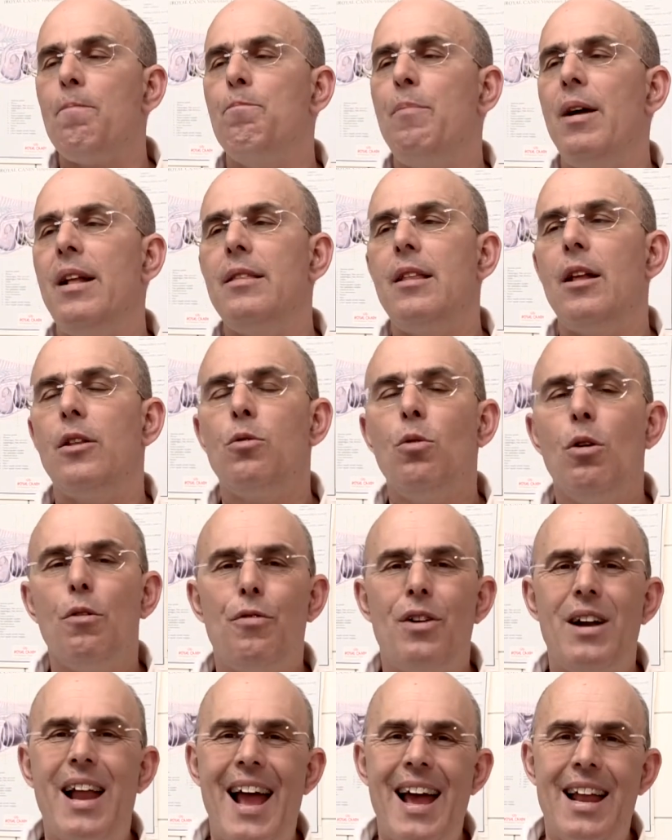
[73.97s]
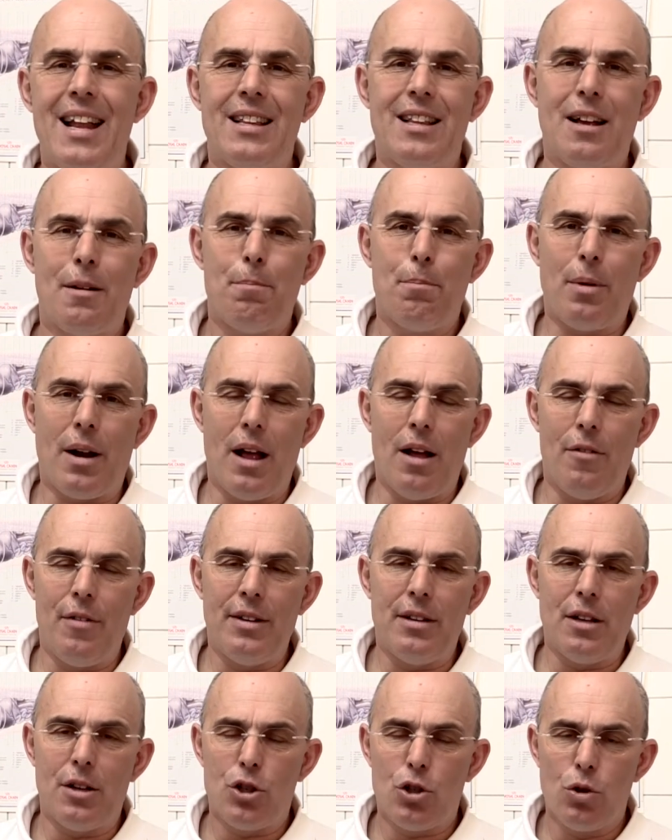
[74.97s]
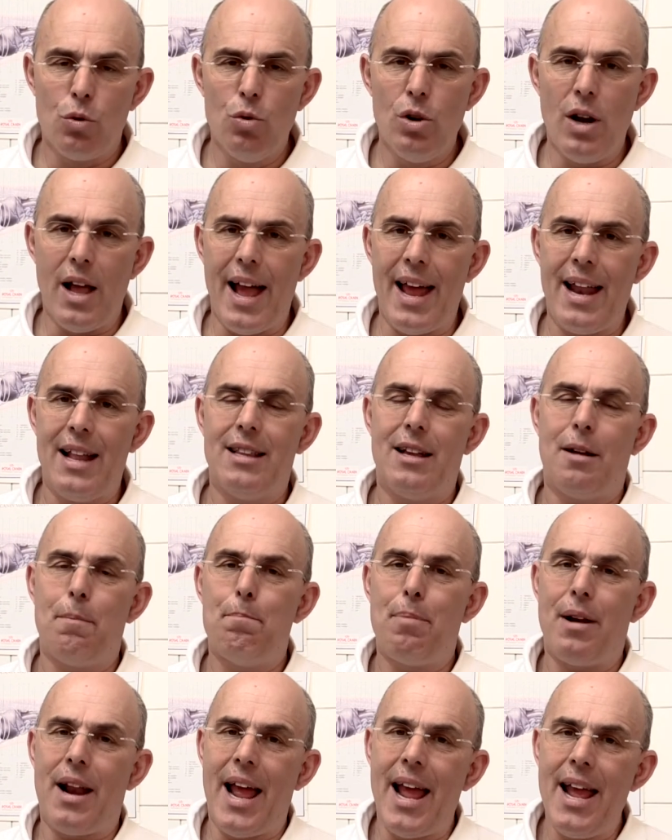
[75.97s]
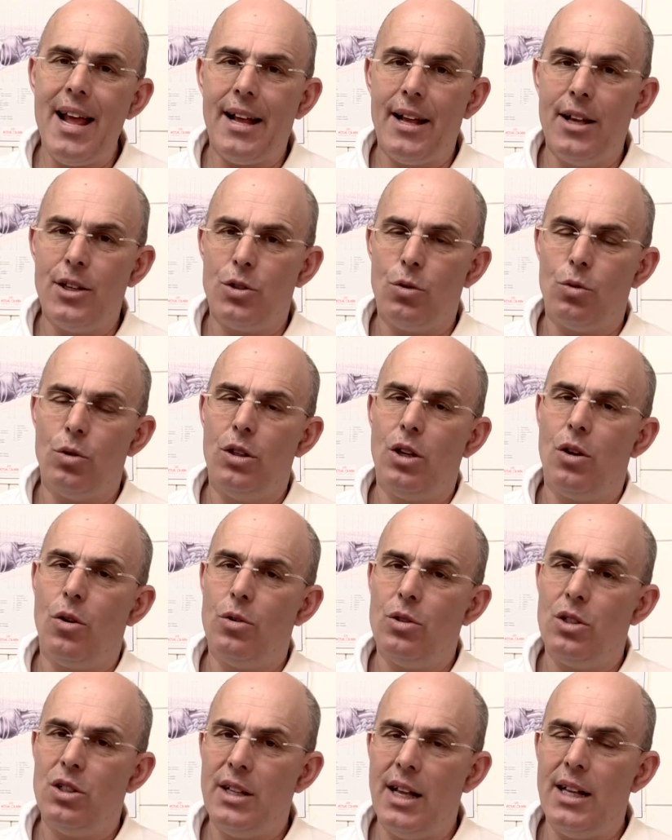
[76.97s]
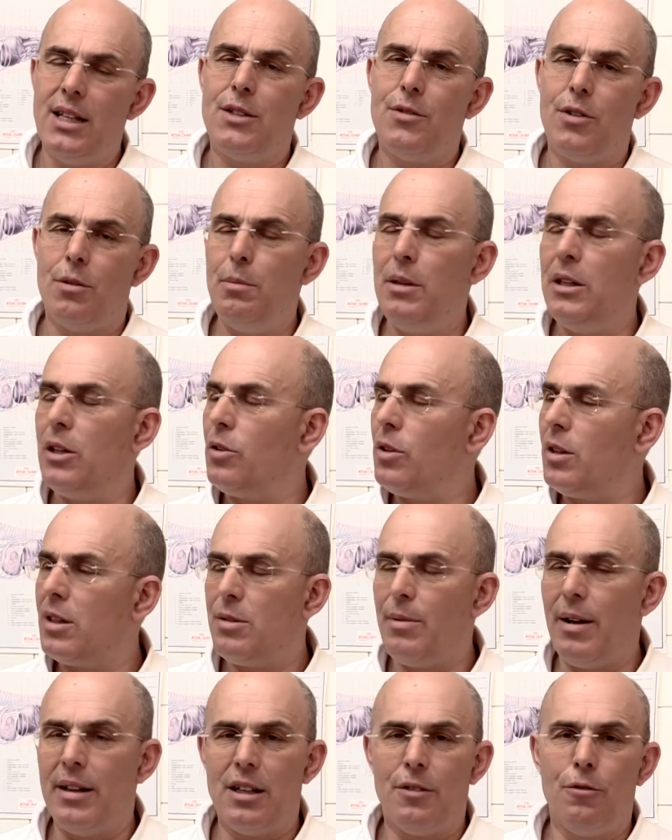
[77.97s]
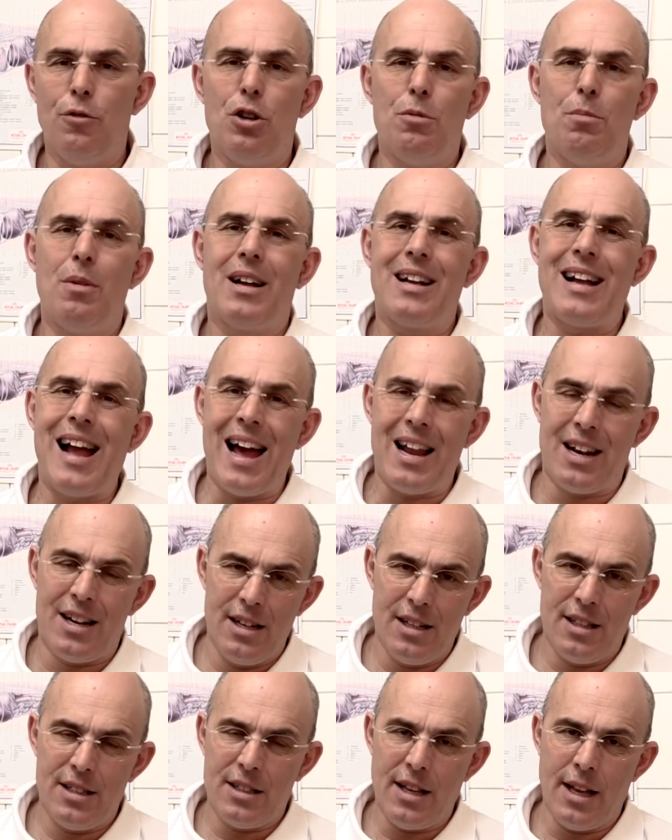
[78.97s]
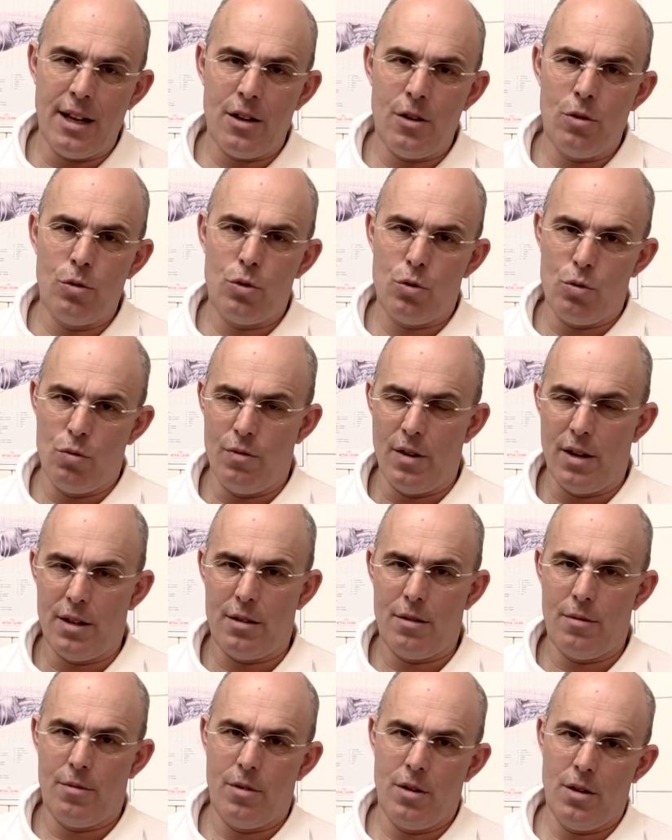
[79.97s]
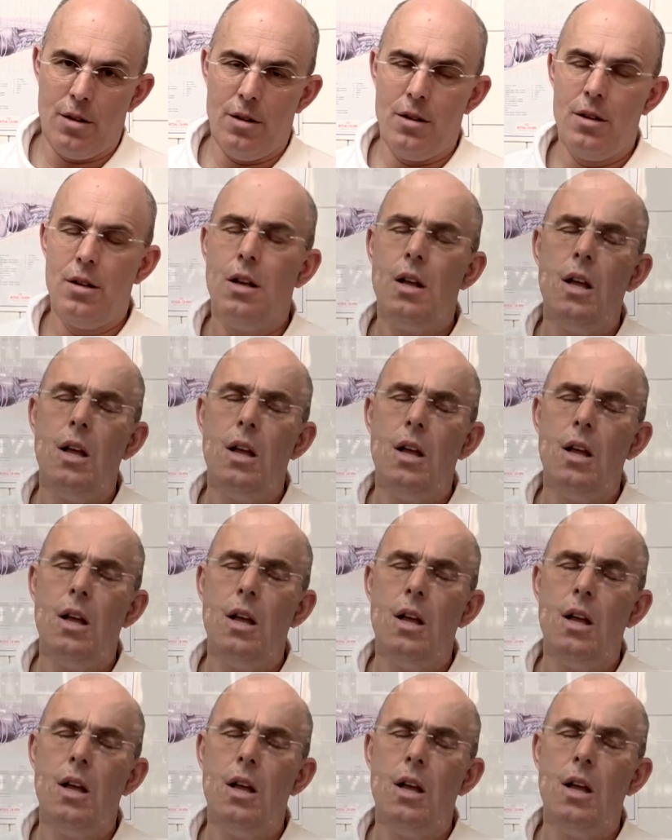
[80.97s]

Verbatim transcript: Wenn der Durchfall einen Tag, aber wenn der Stuhl einen Tag breig ist oder die Konsistenz vermindert oder zwei Tage, würde ich mal gar nichts denken und zuwarten. Ja.